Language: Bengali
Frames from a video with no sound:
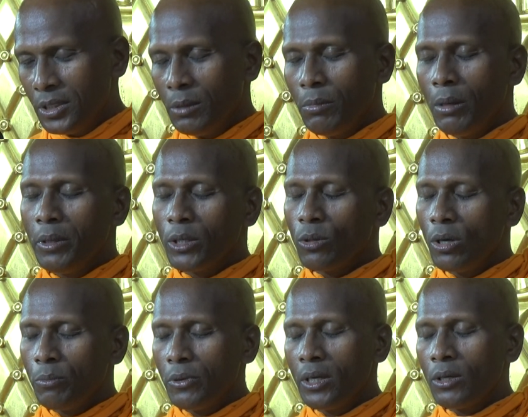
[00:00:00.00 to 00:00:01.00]
যেভাবে
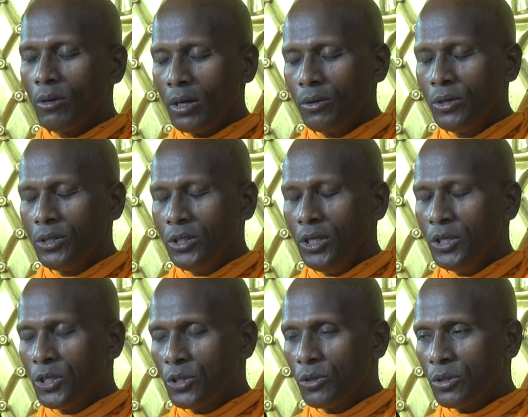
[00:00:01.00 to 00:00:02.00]
কল্পনা করা হয়েছে
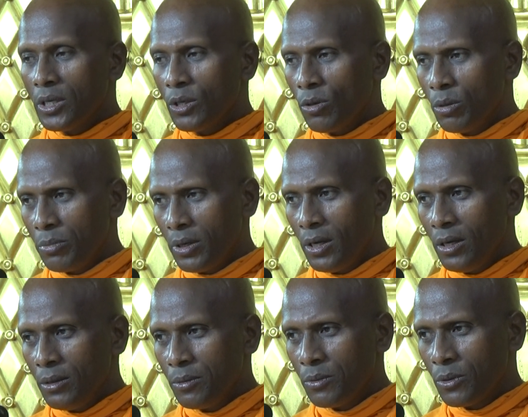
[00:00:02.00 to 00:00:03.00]
ঈশ্বরকে কল্পনা
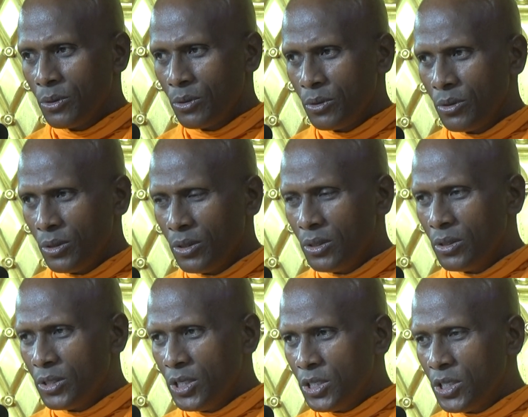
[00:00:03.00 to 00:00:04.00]

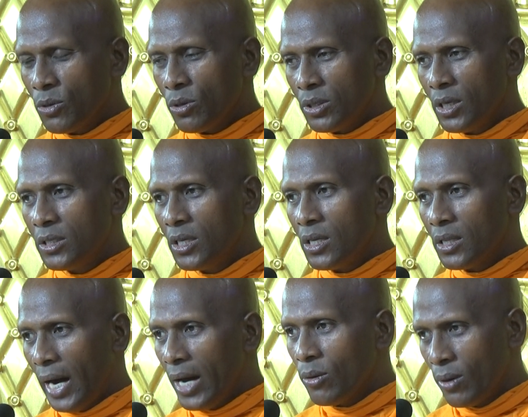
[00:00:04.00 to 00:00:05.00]
সৃষ্টিকর্তার যেটা
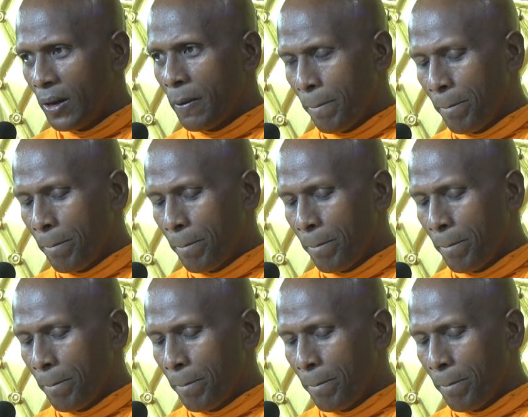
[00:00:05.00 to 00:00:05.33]
ধারণা